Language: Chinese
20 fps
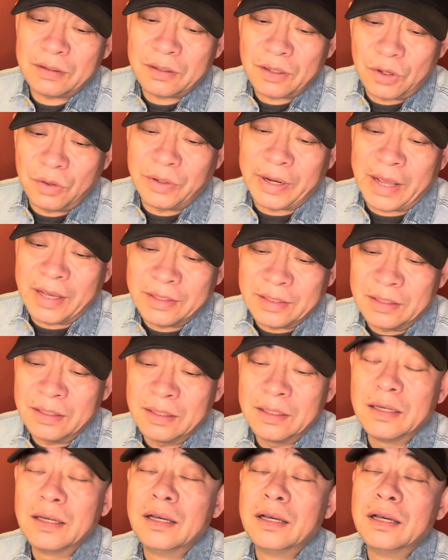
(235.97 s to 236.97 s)
后来呢，
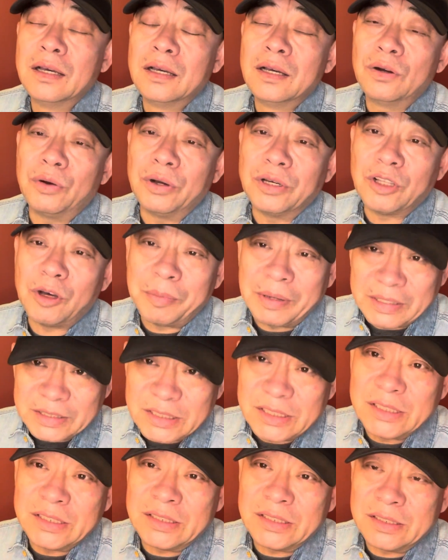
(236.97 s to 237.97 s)
回到北
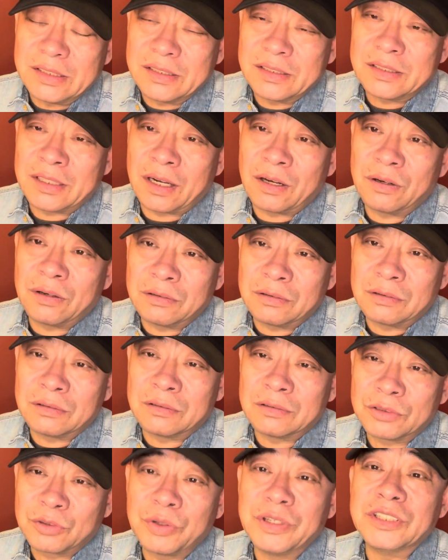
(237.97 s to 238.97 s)
京，然
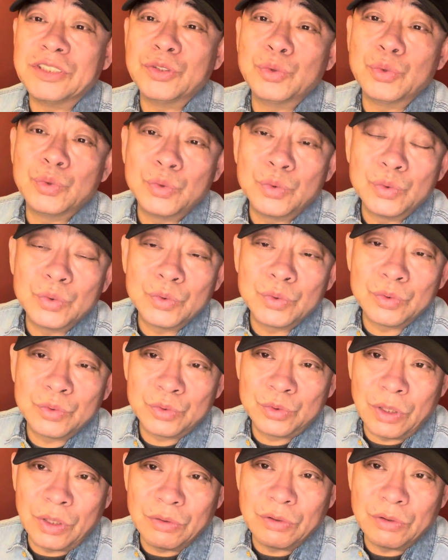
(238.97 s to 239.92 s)
后退休，全